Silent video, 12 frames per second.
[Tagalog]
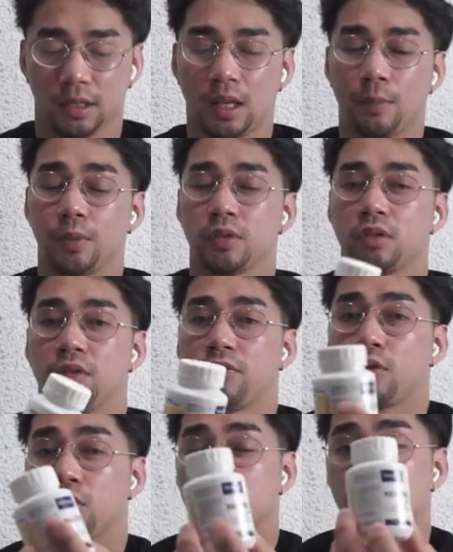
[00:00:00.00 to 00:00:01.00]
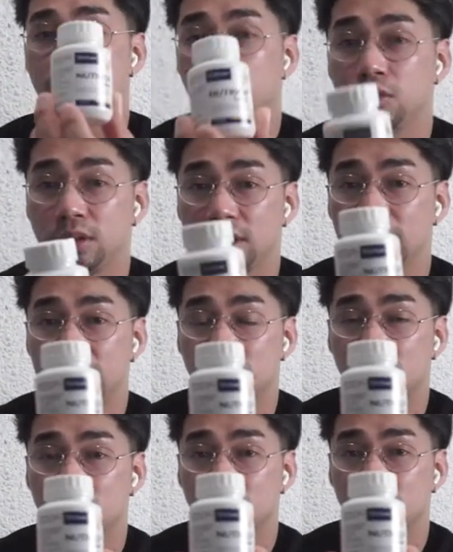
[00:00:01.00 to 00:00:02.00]
Tapos of course
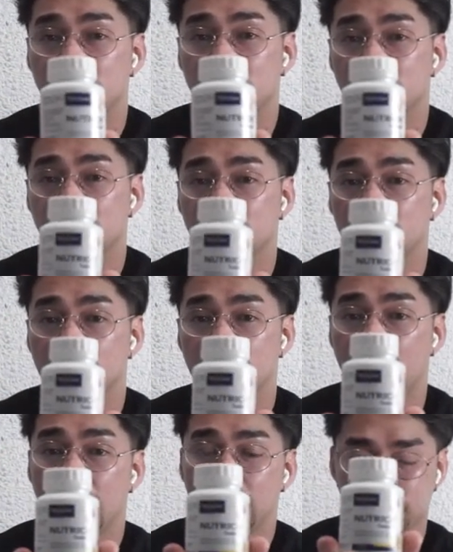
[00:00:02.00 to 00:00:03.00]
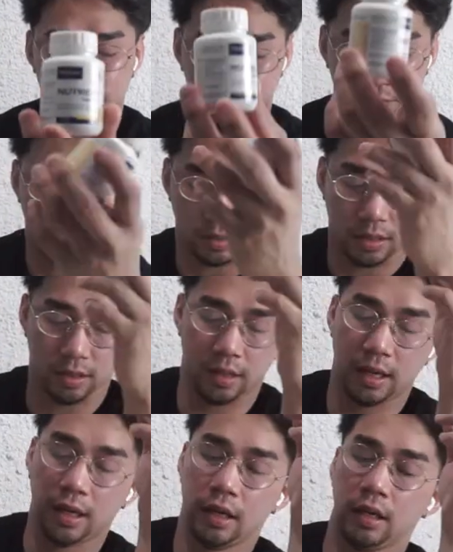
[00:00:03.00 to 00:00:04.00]
Nutrich yan. And
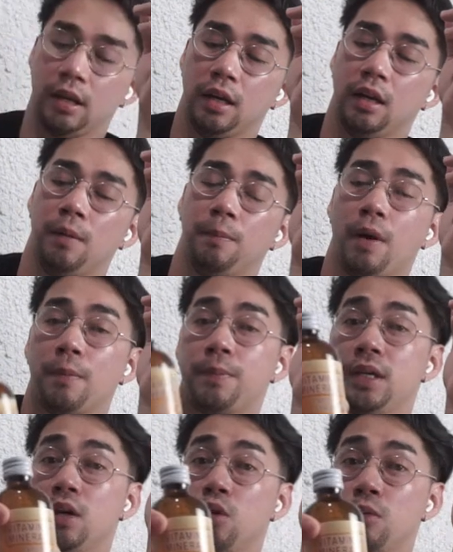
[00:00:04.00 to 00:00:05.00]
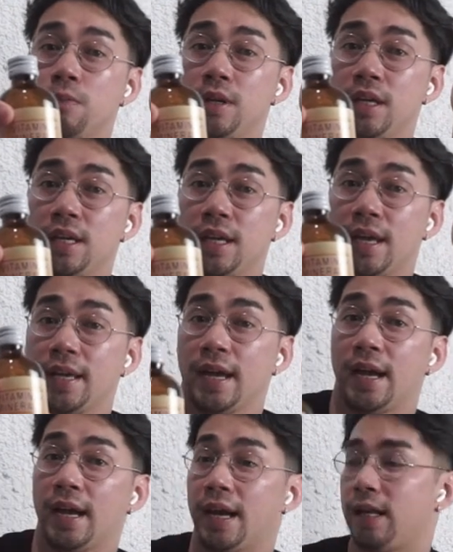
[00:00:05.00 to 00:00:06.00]
then, Papi OB.
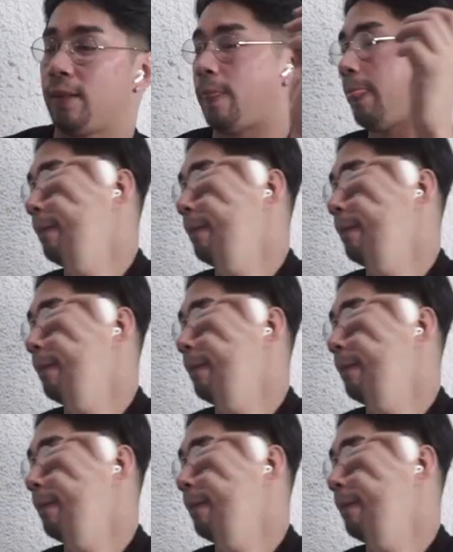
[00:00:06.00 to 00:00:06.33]
Ayan.